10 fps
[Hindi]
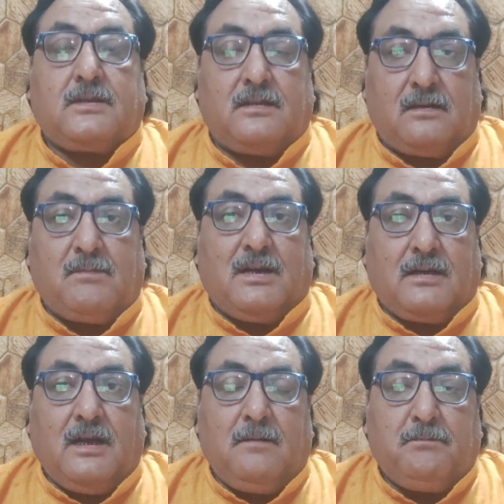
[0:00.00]
चंद्रमा
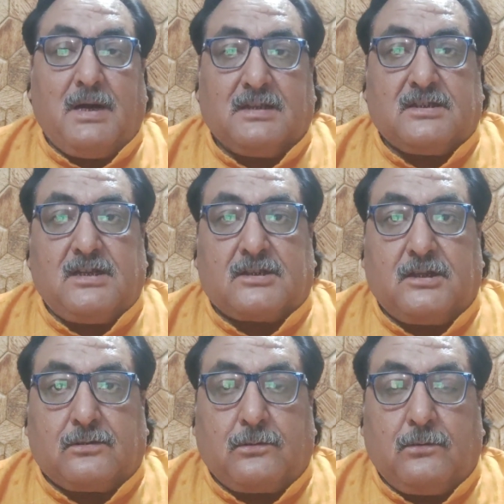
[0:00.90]
का पांच
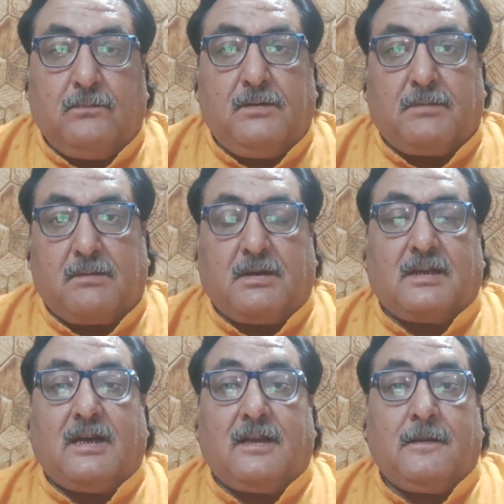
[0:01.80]
नक्षत्रों में
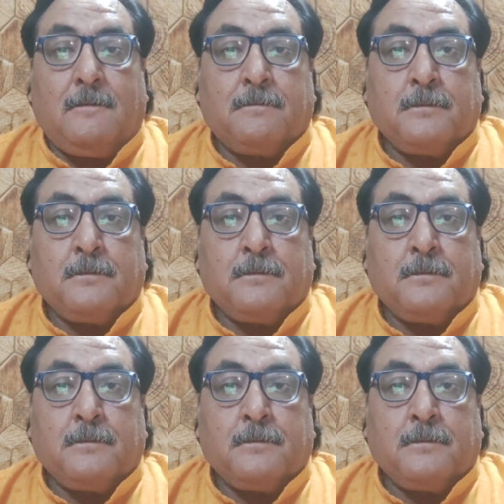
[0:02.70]
भ्रमण काल